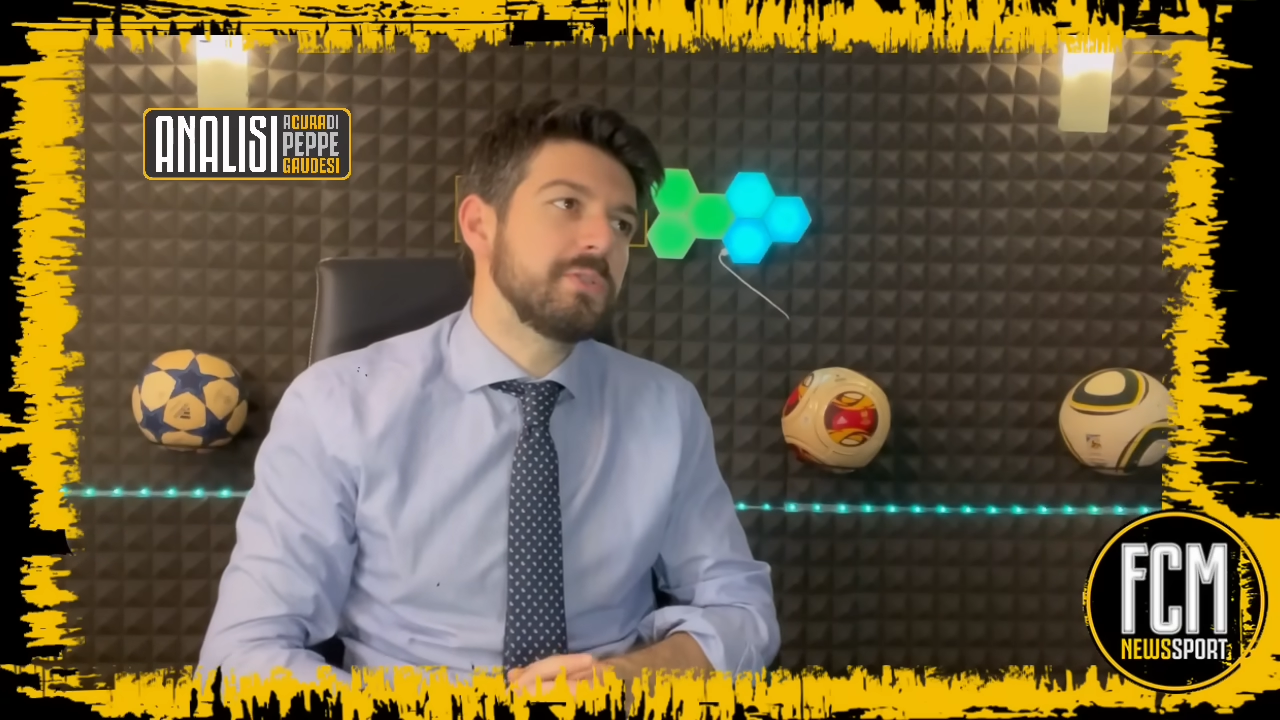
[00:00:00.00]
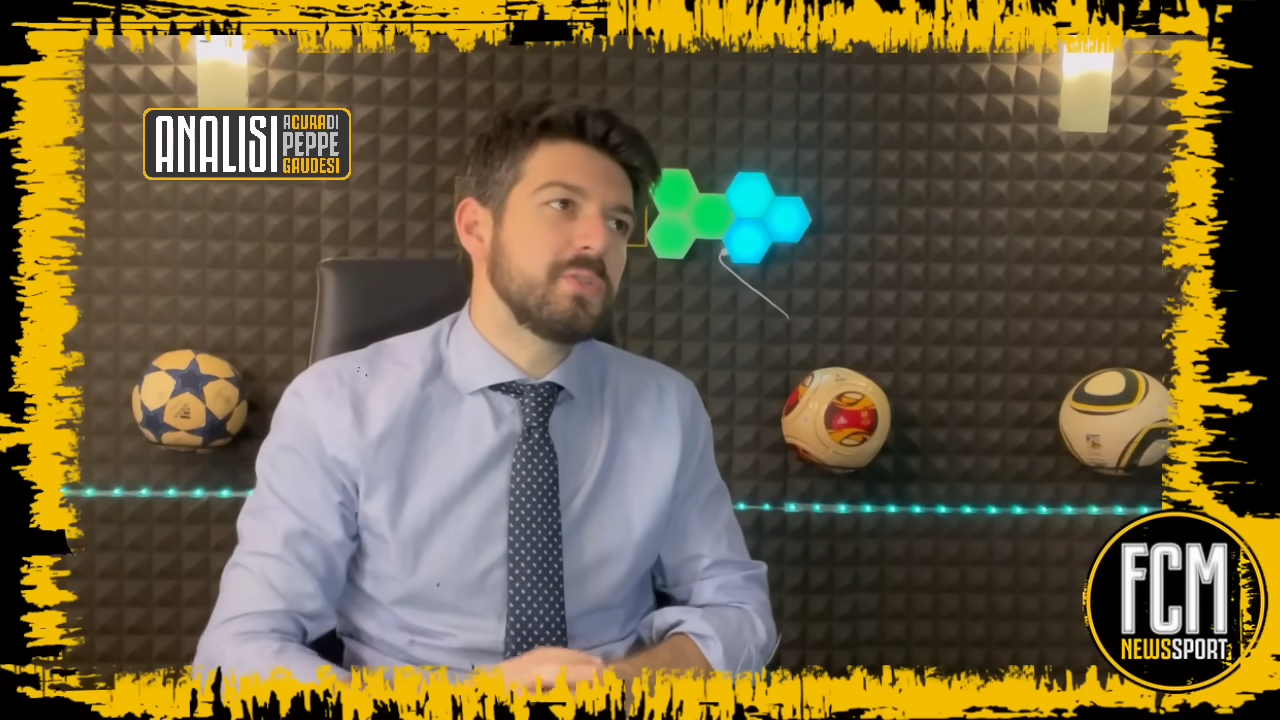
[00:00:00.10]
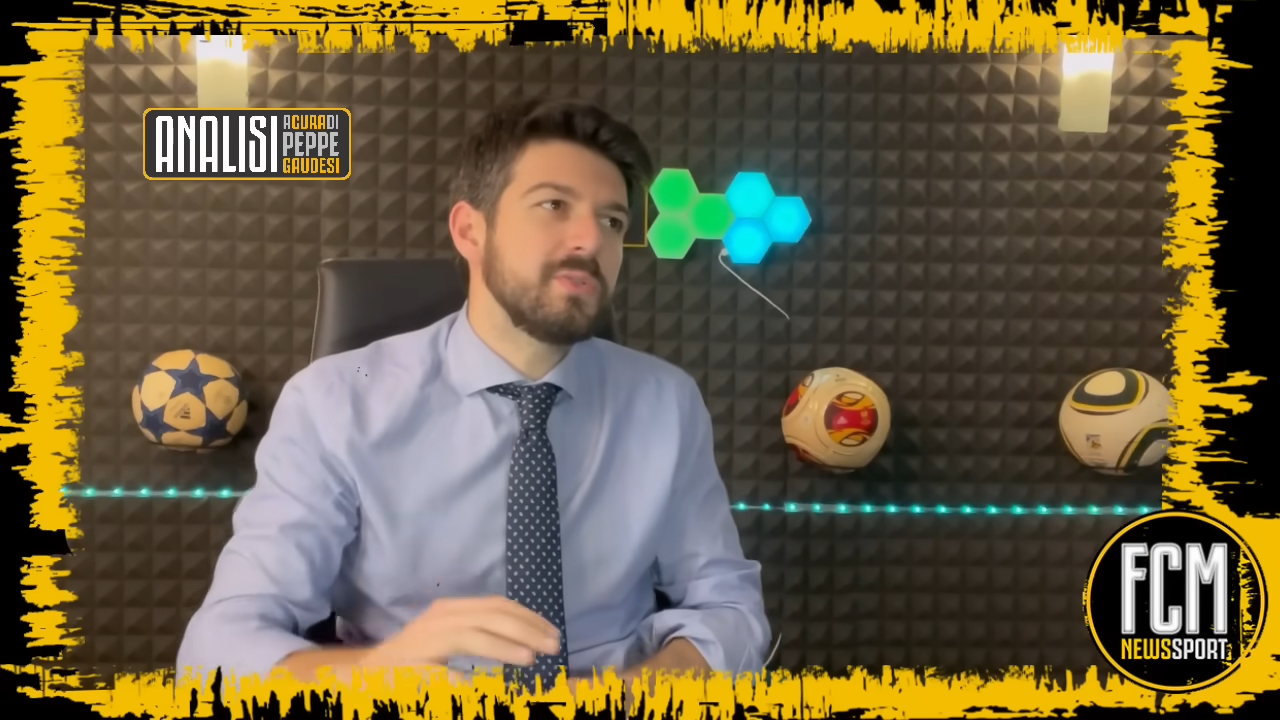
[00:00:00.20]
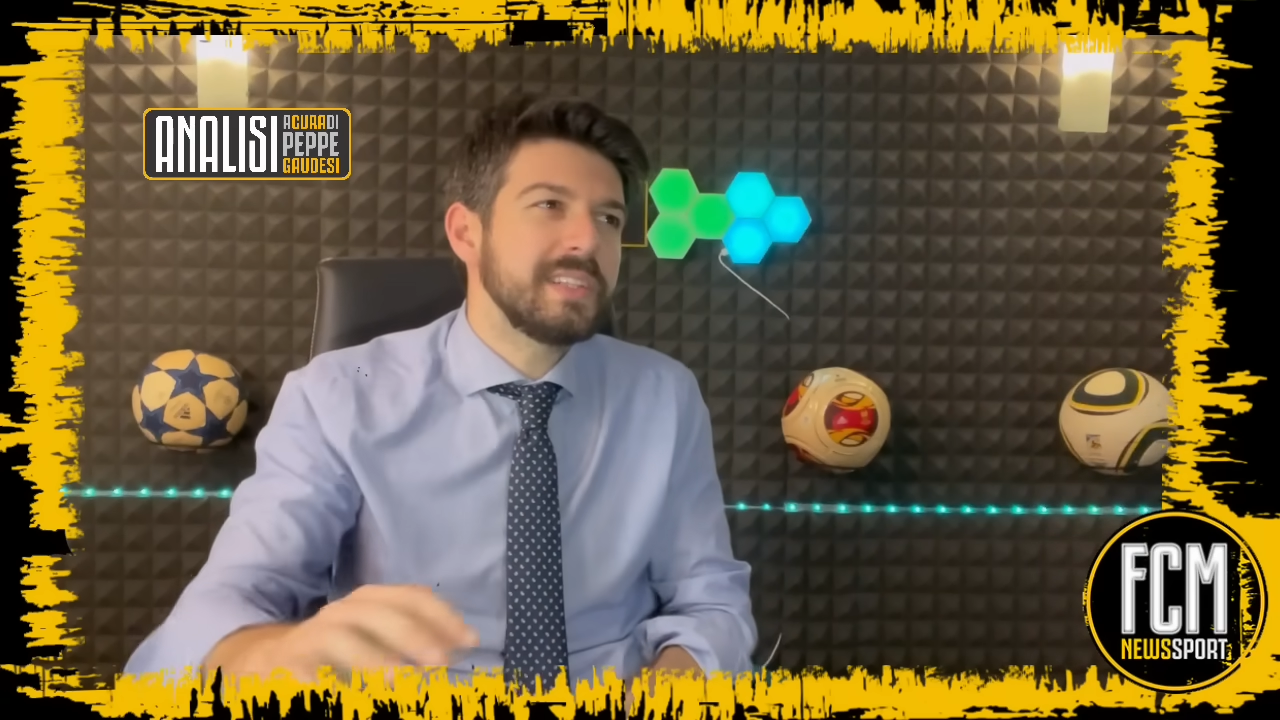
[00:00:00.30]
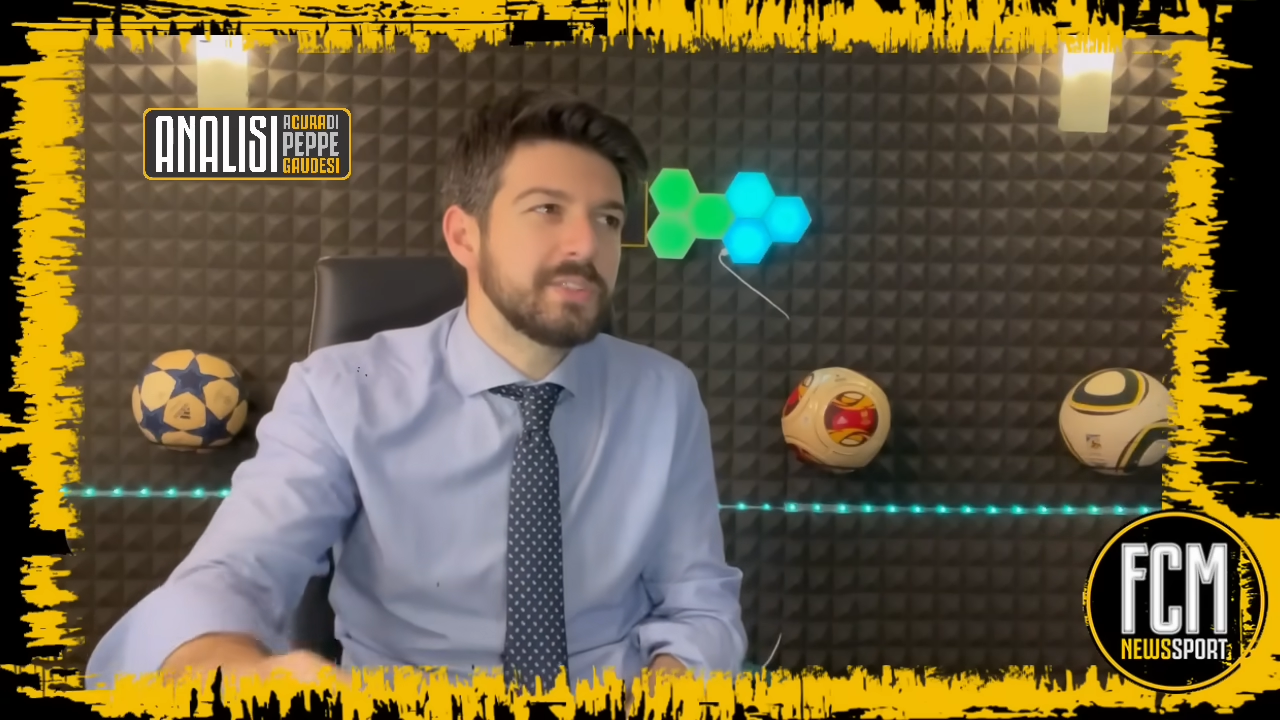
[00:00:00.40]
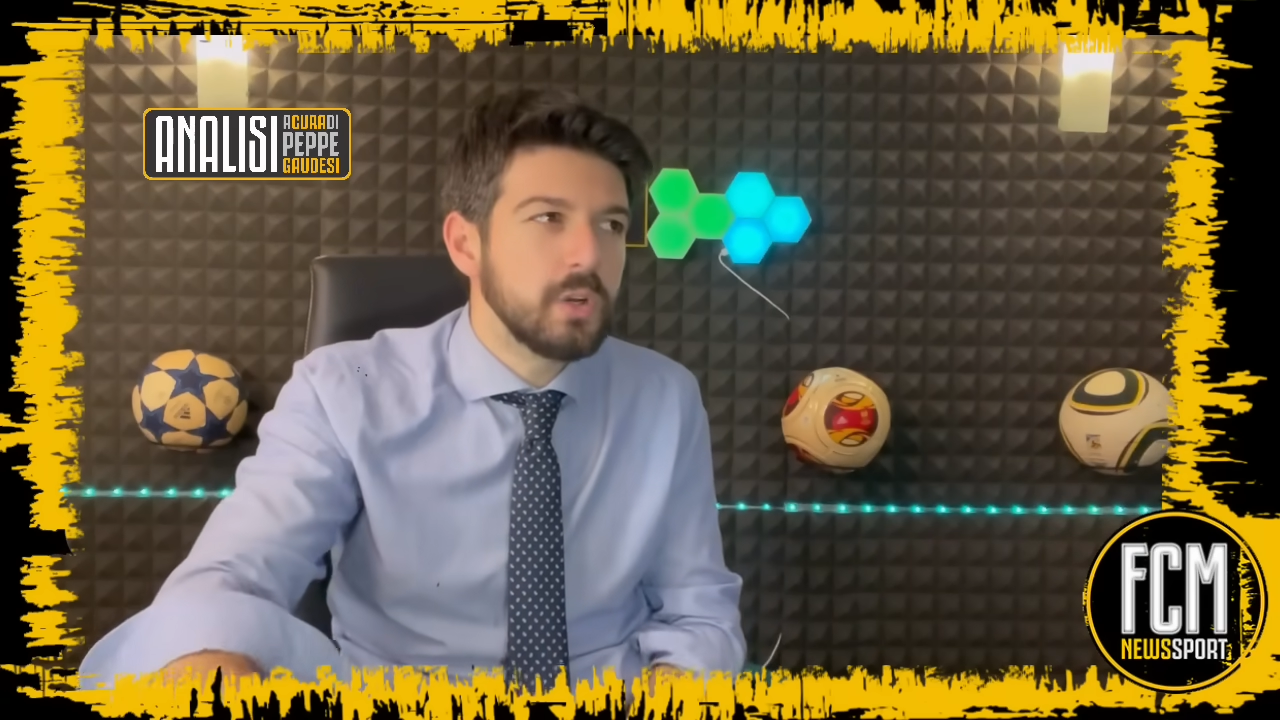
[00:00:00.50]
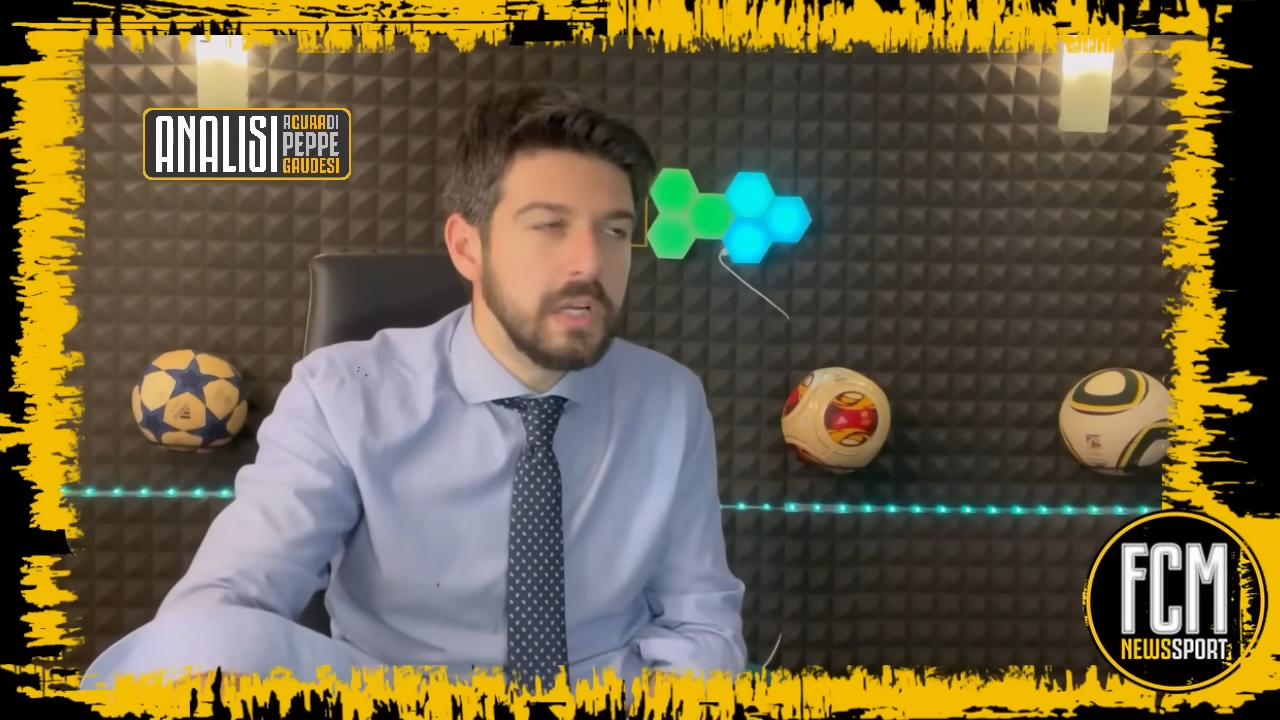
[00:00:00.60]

questo contesto